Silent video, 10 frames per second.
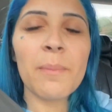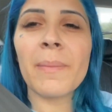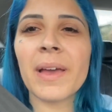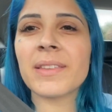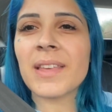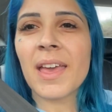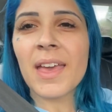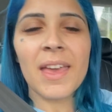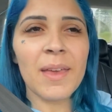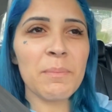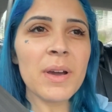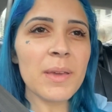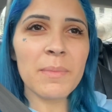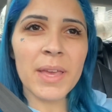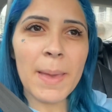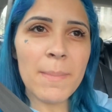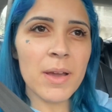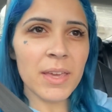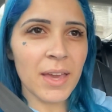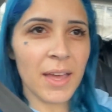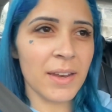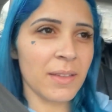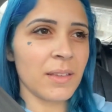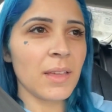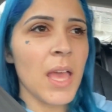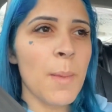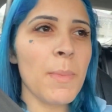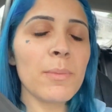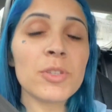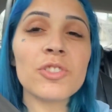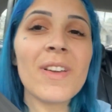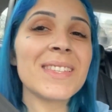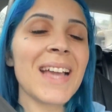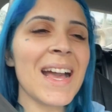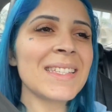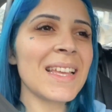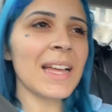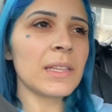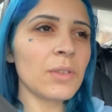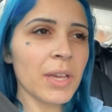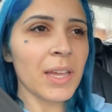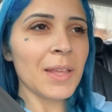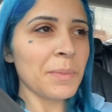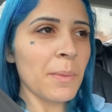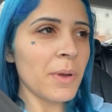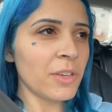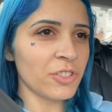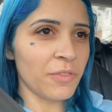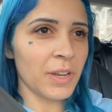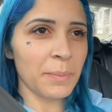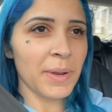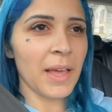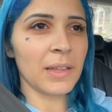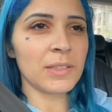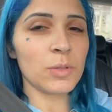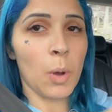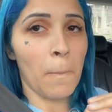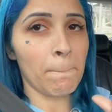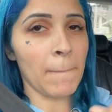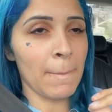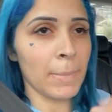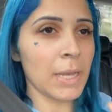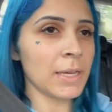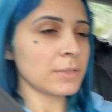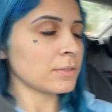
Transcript: Mas é mãe, mãe é mãe, cara. Mesmo se eu tivesse casada, eu ia querer minha mãe. Eu já falei pra ela isso, ó. Apesar que